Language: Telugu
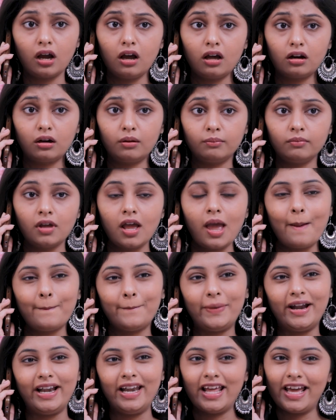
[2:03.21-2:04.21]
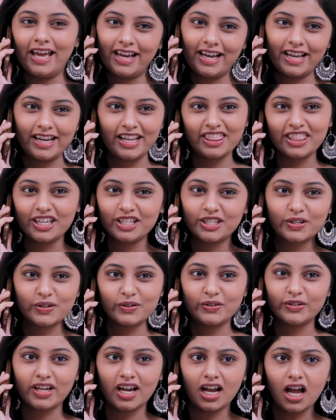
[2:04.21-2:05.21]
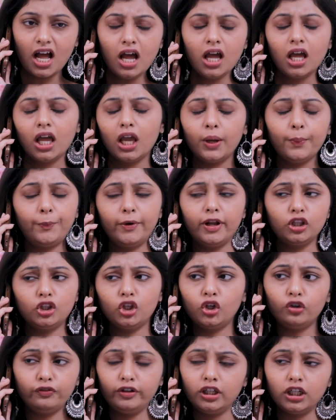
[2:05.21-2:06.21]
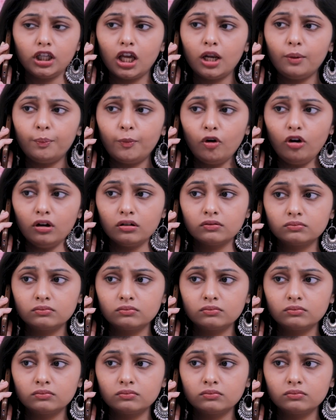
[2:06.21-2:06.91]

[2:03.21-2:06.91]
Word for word: బంగారం పెళ్ళాక నేను తెచ్చుకుంటాగా ఇప్పుడైతే నువ్వు ఇంటికి వెళ్ళిపో